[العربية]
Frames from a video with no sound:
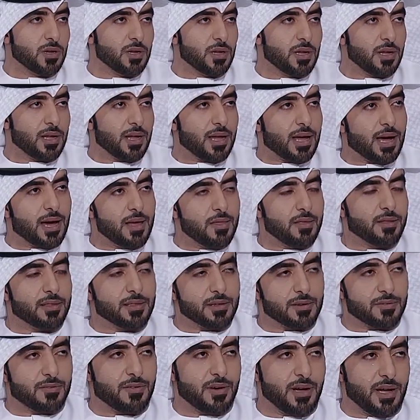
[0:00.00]
اوكي هذا
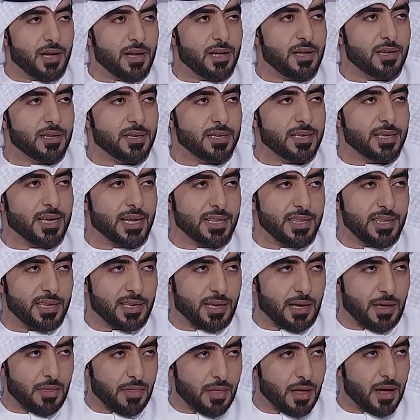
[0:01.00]
ترفعه
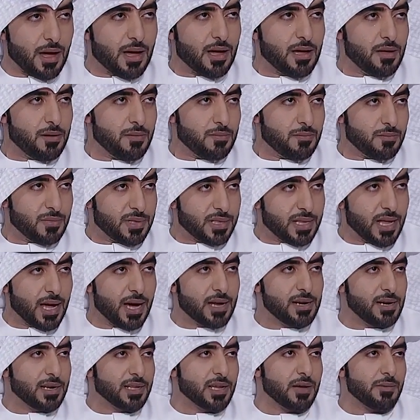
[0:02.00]
يعطيك اضاءه من
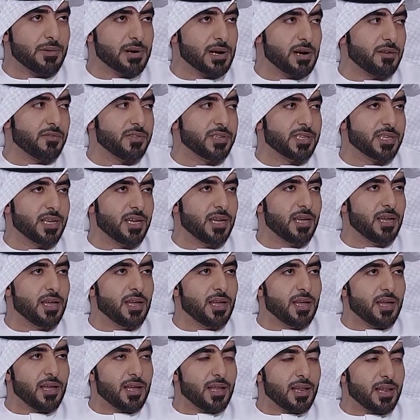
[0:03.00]
داخل الكاميرا نفسها
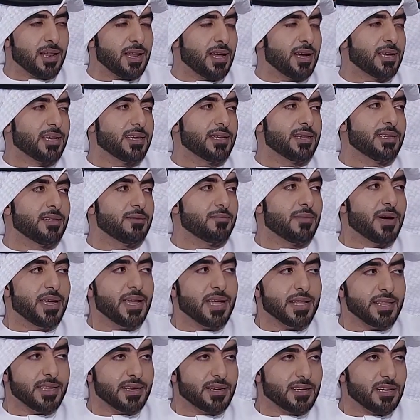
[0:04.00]
لكن ما
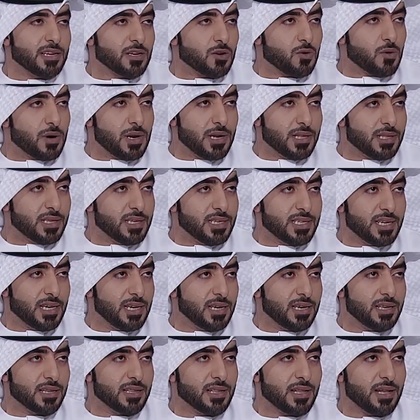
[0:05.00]
يعطيك الكواليتي
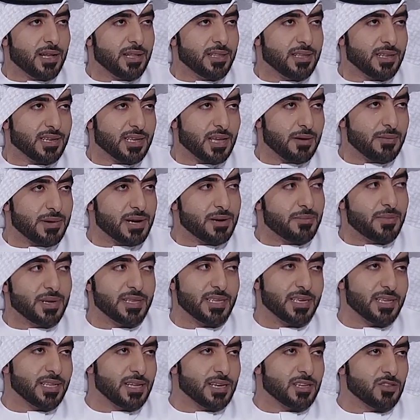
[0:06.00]
جيد لان نعم. الكاميرا ما
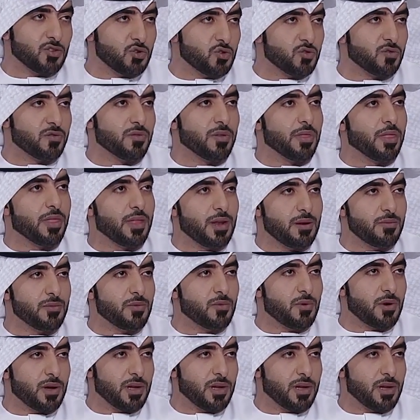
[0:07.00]
تقدر تشوف فممكن واي.